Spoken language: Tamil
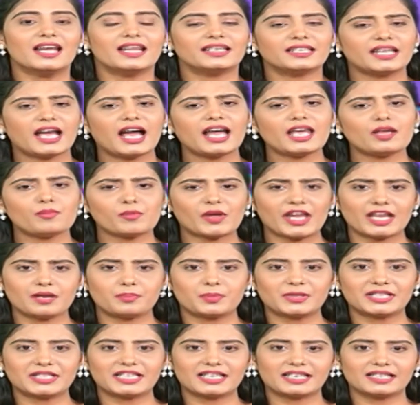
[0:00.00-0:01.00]
நியாயம்
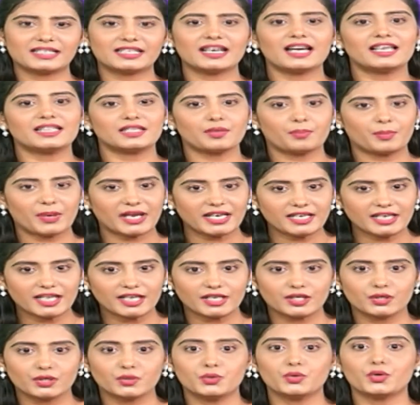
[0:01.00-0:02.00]
கேட்பதற்கு அந்த
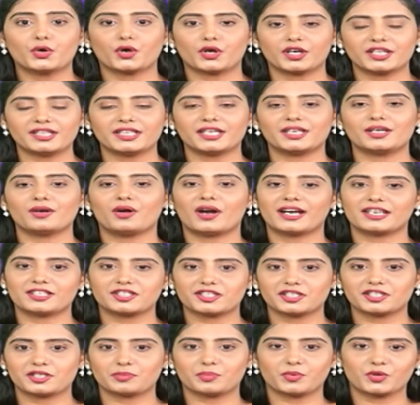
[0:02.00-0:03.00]
பெண்ணையும் குழந்தையும்
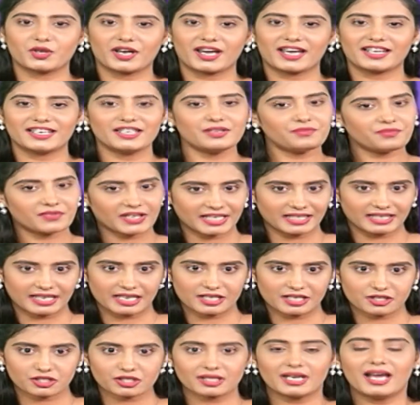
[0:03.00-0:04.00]
அழைச்சிட்டு போகிறாரு
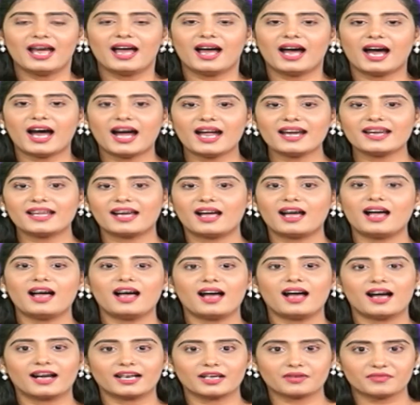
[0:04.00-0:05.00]
விக்னேஷ் ஆனால்
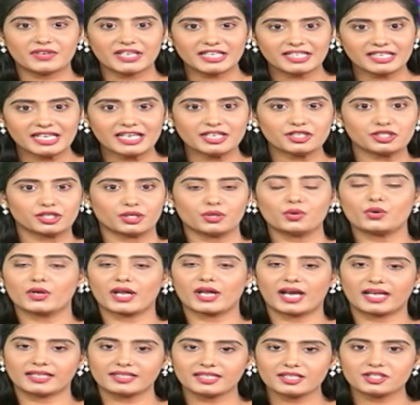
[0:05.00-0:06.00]
அங்கே விக்னேஷ்க்கு
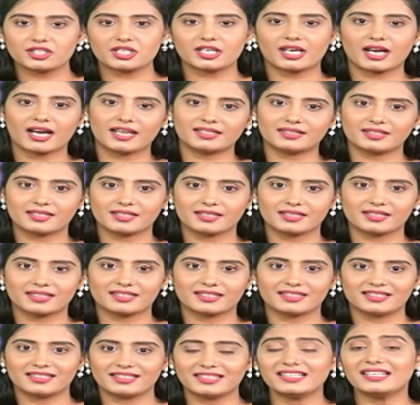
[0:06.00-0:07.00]
ஒரு அதிர்ச்சி காத்துட்டு
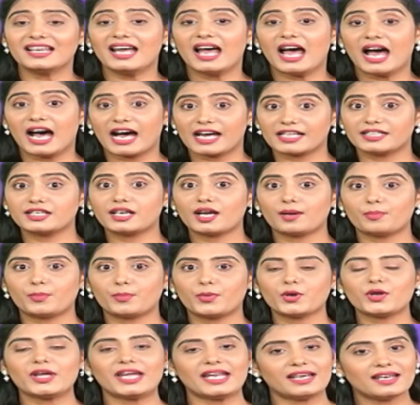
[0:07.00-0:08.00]
இருக்குது
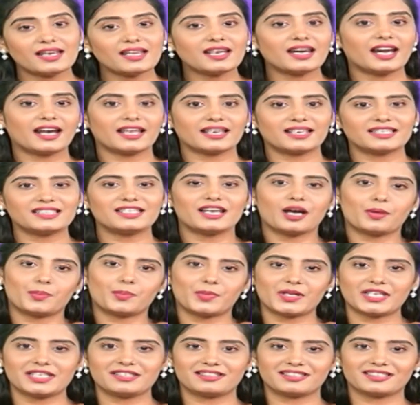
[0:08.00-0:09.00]
அதுக்கப்புறம் என்ன நடக்குது
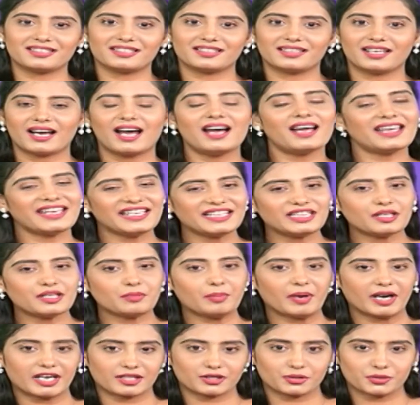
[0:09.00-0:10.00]
அப்படின்றது தான் இந்த
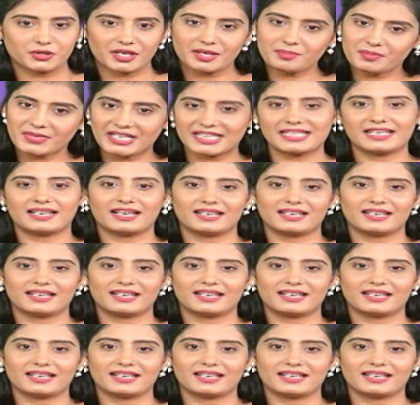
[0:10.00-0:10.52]
படத்தோட மீதி